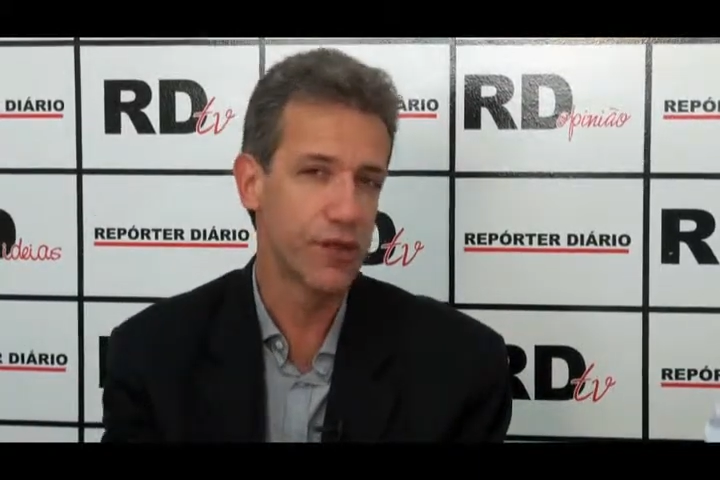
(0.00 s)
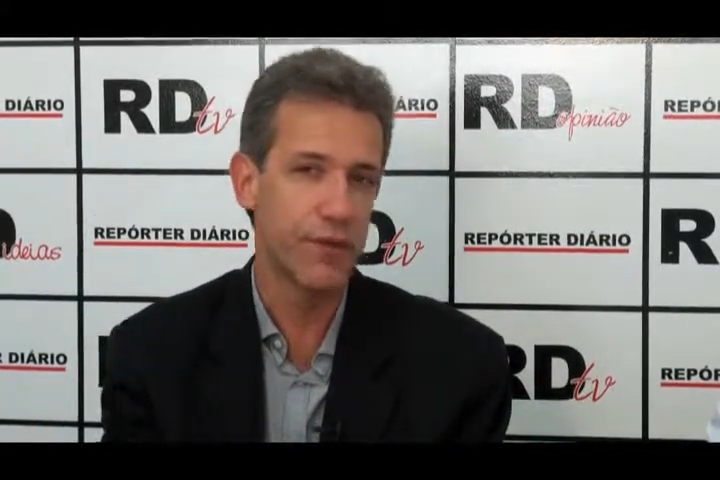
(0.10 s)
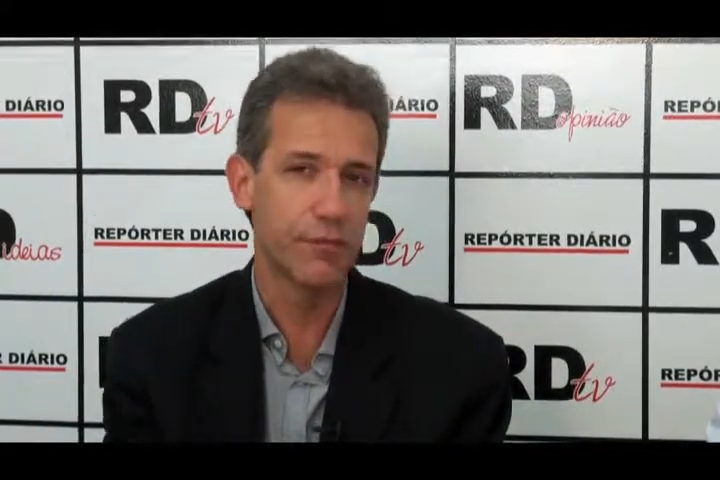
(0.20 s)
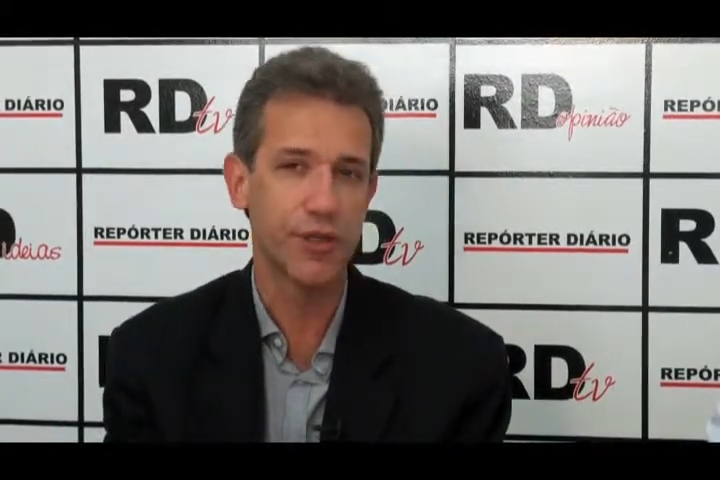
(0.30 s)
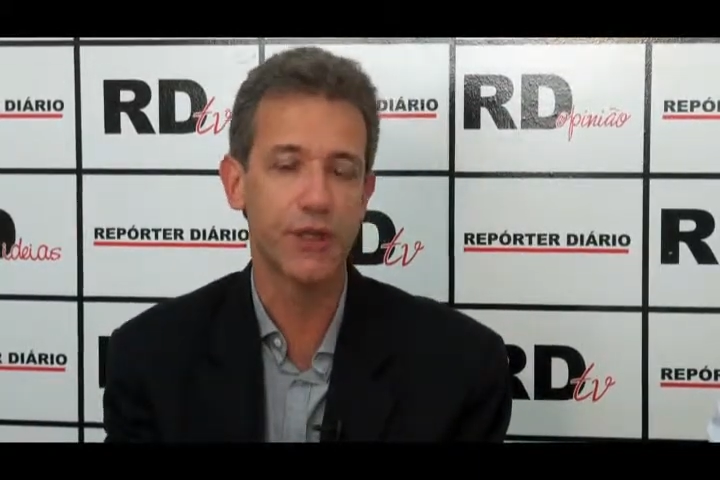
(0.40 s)

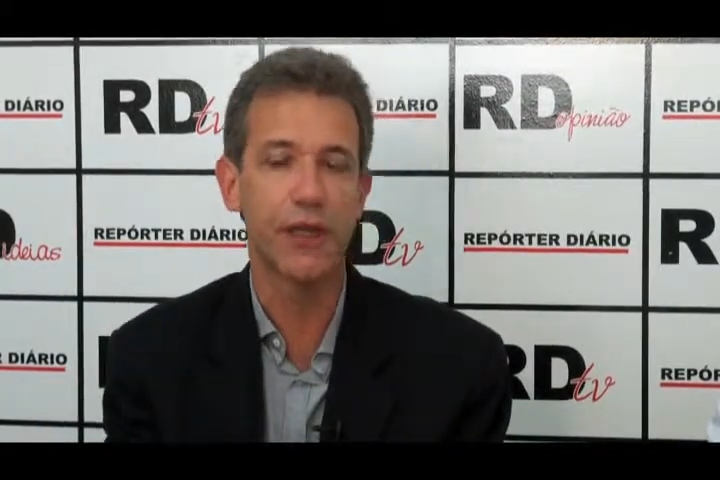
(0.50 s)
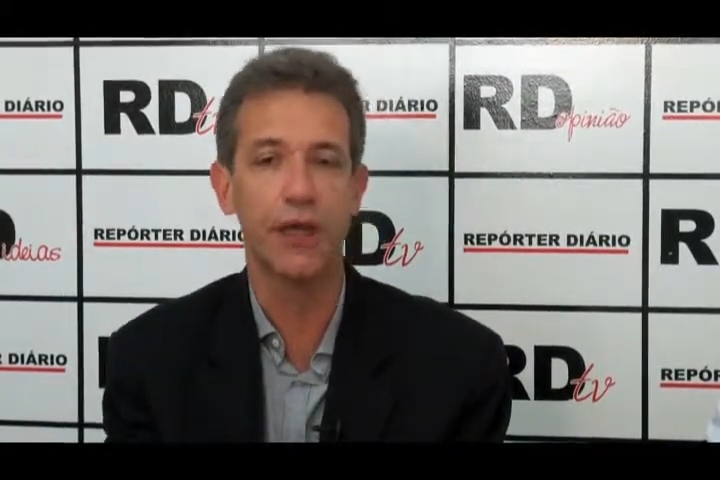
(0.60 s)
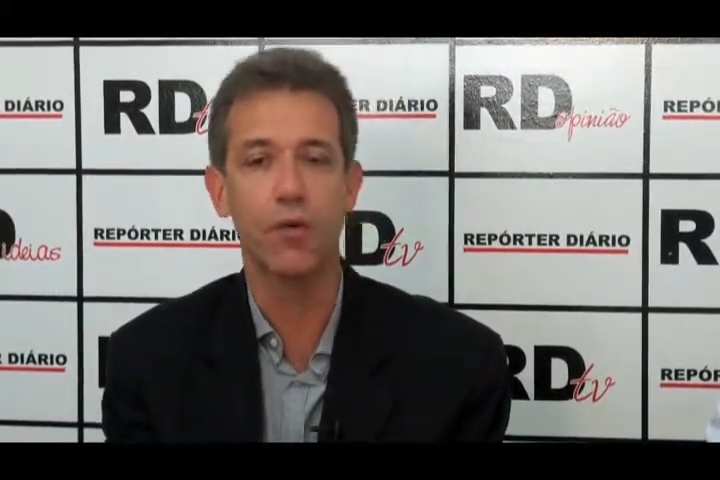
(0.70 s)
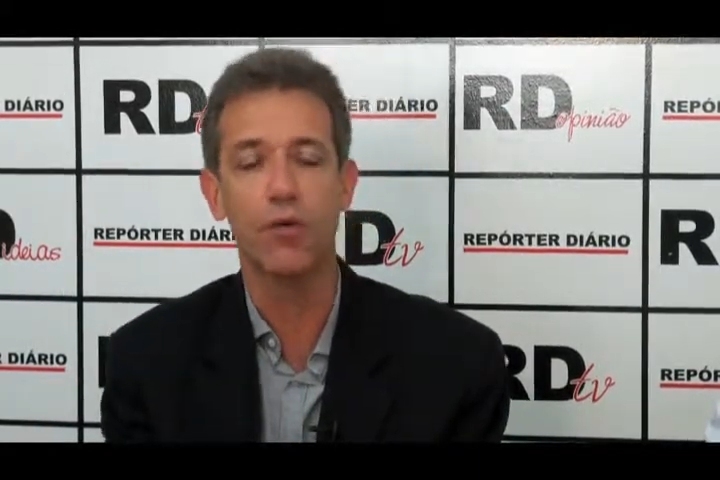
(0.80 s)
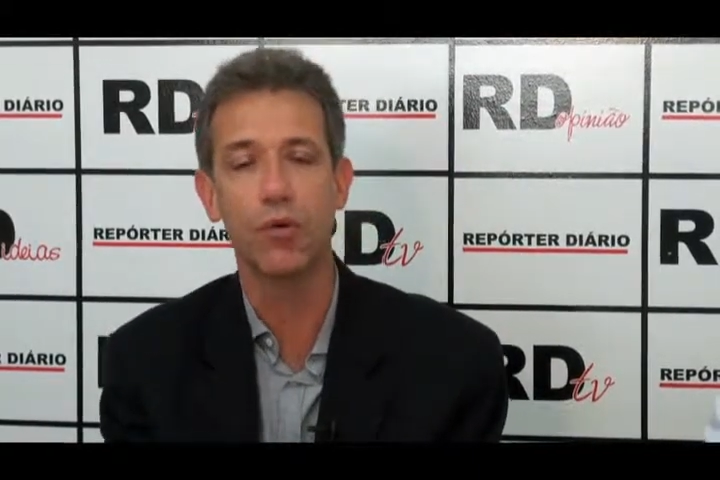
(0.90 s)
devemos já
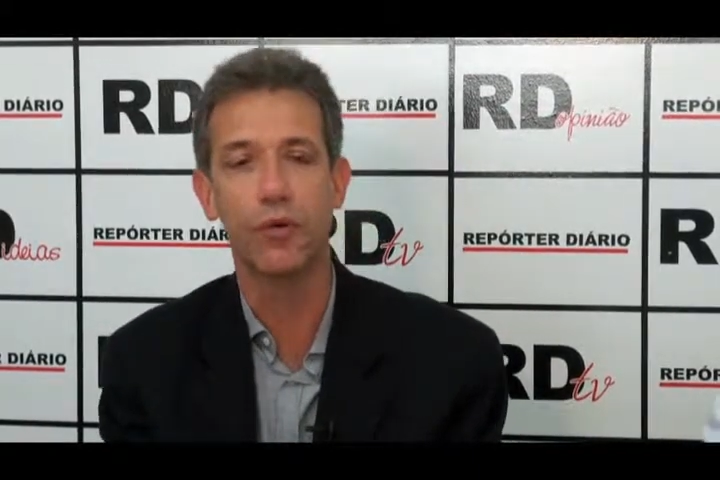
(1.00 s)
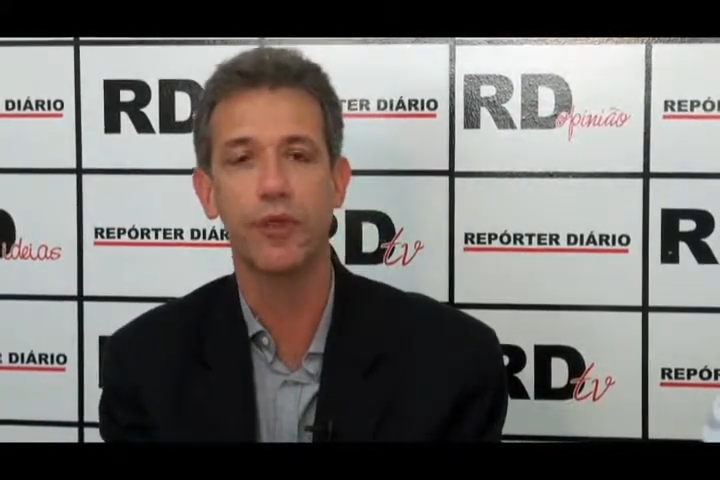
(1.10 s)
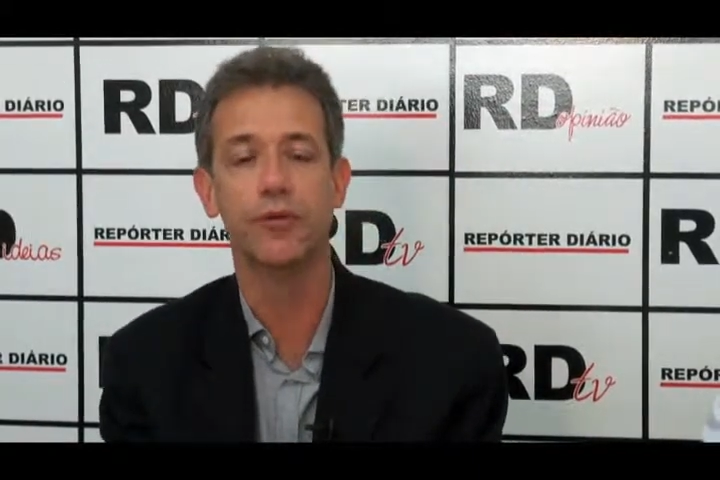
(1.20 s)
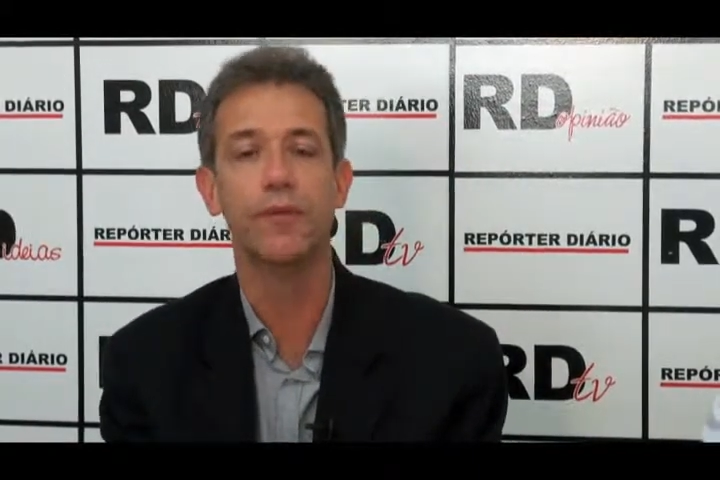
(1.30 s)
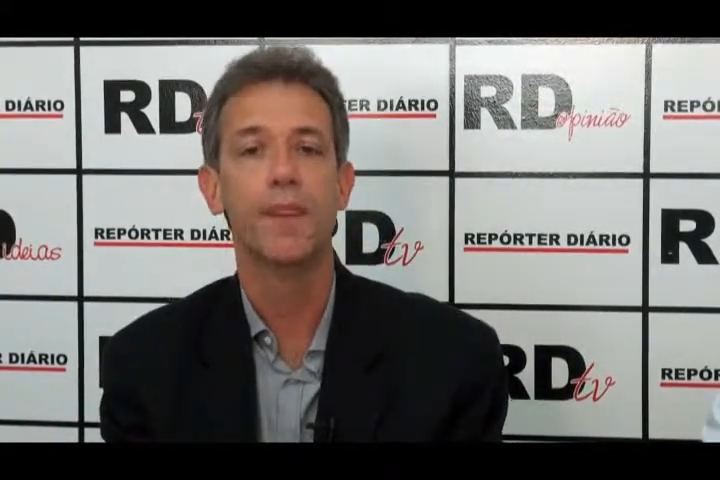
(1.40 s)
ter
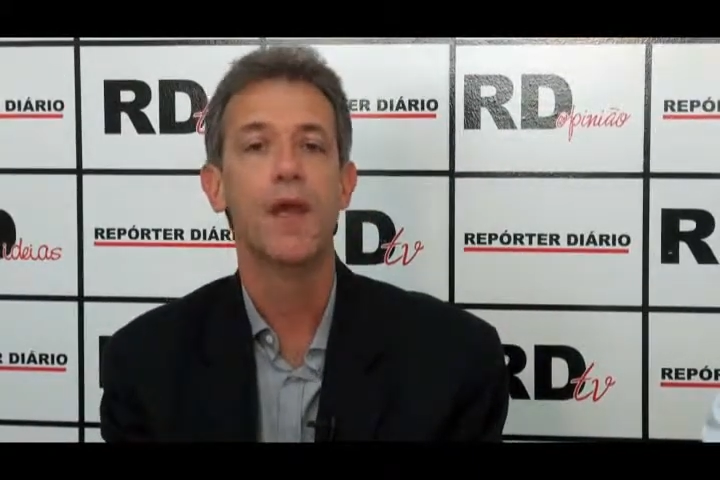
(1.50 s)
concluído.